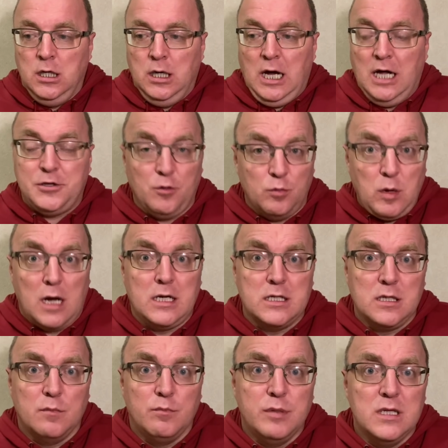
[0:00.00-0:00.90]
о том, как
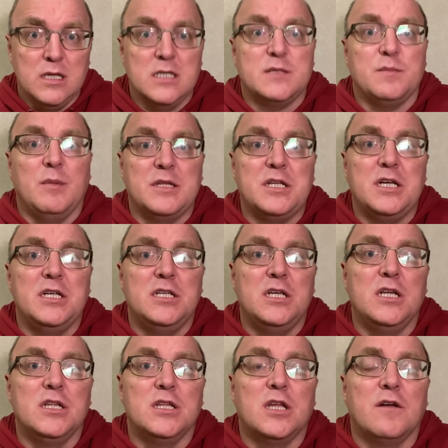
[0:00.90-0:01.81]
это было,
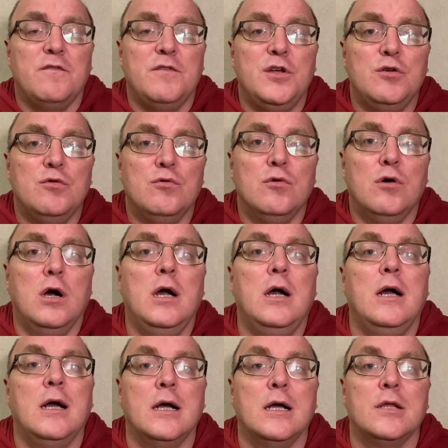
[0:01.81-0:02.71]
смотрите интервью.
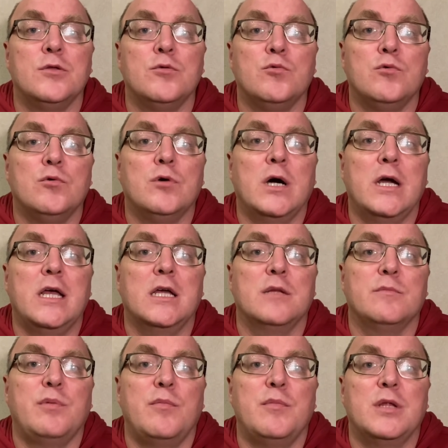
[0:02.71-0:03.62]
Ну, а я
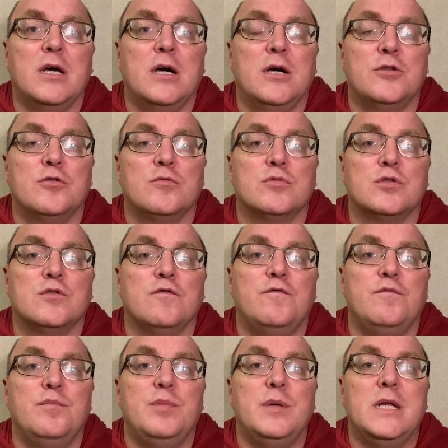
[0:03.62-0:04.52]
напоминаю о том, что
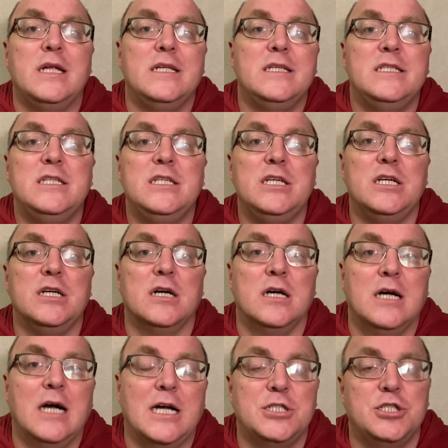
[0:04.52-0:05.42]
впереди
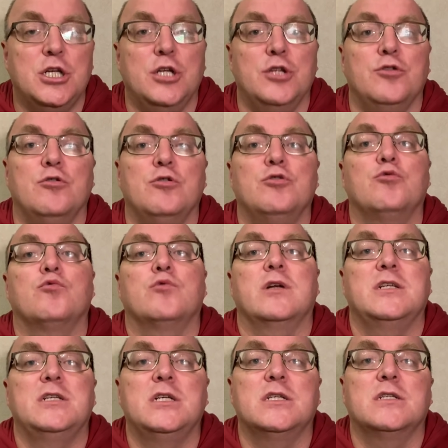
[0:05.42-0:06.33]
очередной тур
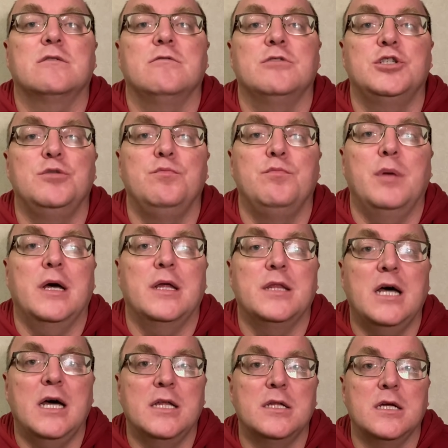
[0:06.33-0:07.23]
российского
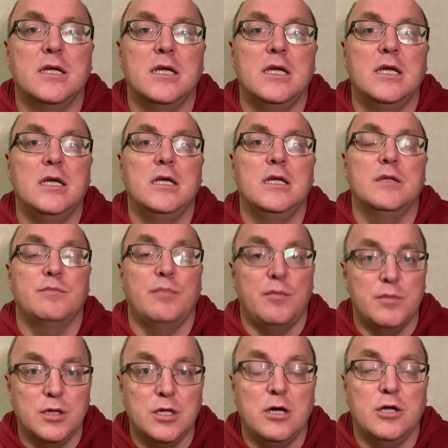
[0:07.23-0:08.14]
чемпионата. И
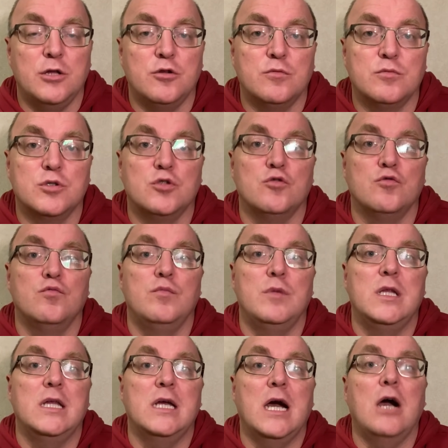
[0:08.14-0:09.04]
напоминаю о том, что у
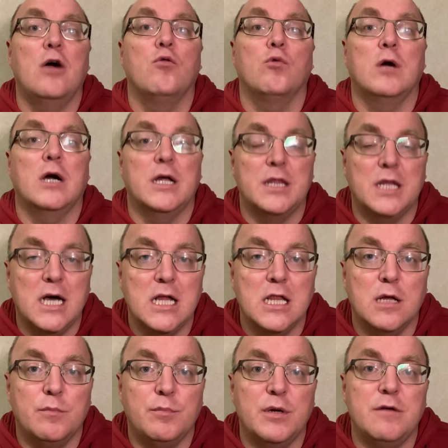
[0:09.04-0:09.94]
меня, у
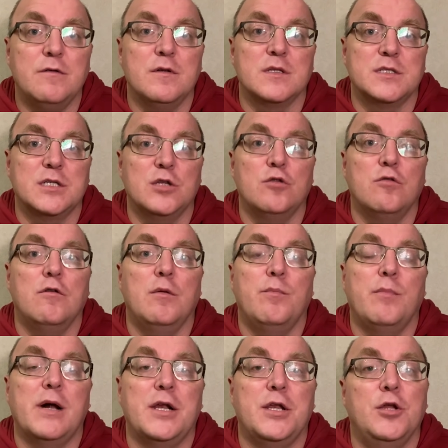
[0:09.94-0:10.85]
канала появился новый
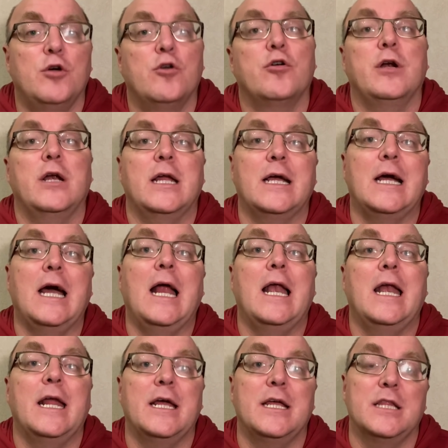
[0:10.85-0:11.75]
партнер,
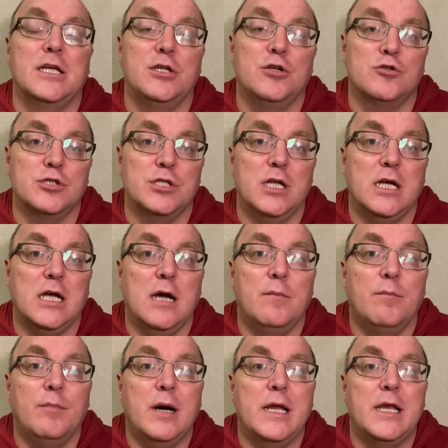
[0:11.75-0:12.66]
легальная и надежная
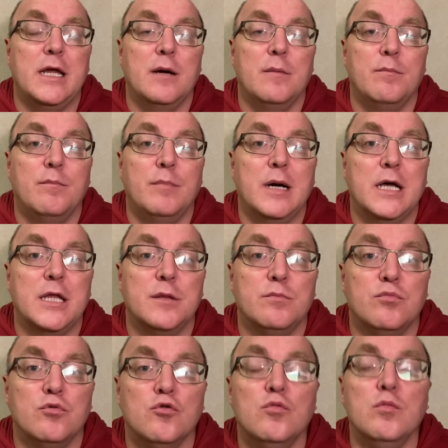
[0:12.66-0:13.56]
компания
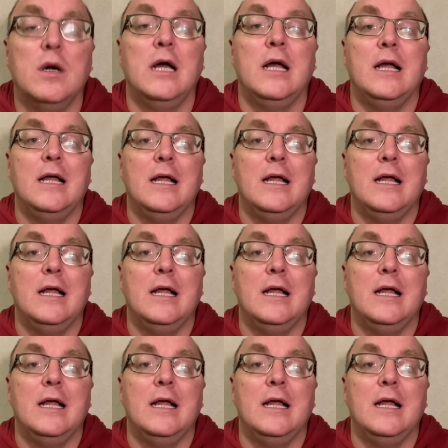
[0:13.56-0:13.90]
Bad Boom,